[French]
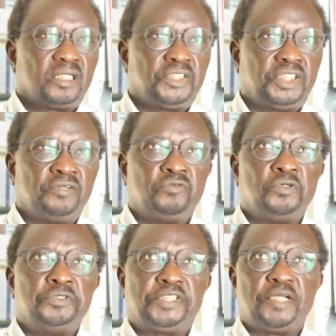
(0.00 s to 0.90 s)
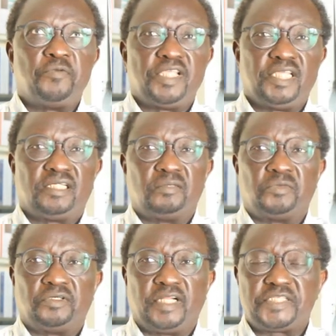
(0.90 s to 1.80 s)
j'ai voulu témoigner de
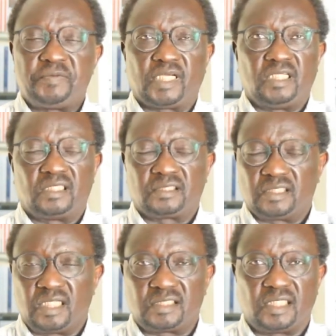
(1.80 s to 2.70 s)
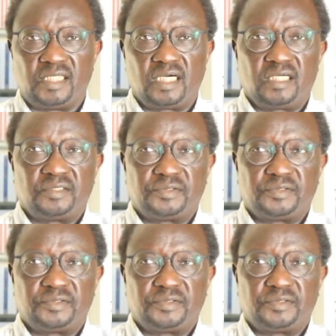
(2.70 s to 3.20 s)
mon expérience d'enseignant